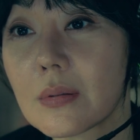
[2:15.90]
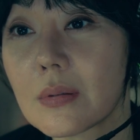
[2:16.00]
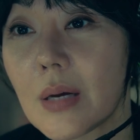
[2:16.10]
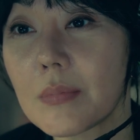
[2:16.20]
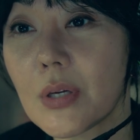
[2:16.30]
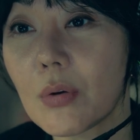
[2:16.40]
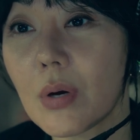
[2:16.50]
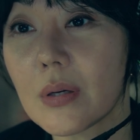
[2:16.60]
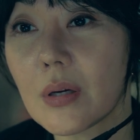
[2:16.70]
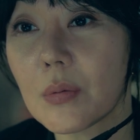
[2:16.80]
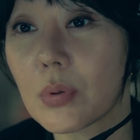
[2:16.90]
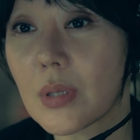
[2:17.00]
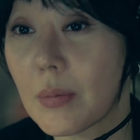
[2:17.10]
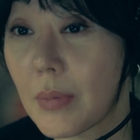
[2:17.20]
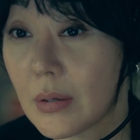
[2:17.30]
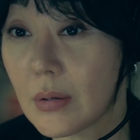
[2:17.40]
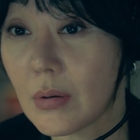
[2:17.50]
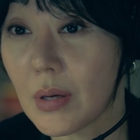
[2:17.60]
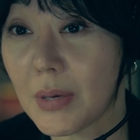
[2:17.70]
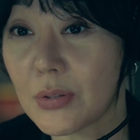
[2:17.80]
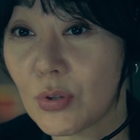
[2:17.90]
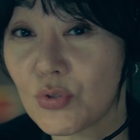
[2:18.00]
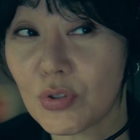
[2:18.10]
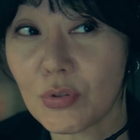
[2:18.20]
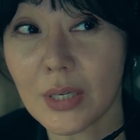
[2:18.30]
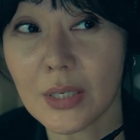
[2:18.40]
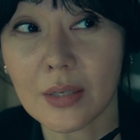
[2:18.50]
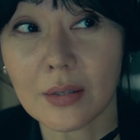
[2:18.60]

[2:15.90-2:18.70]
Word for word: trả lời đã từng, nhưng không phải lần nào cũng như vậy.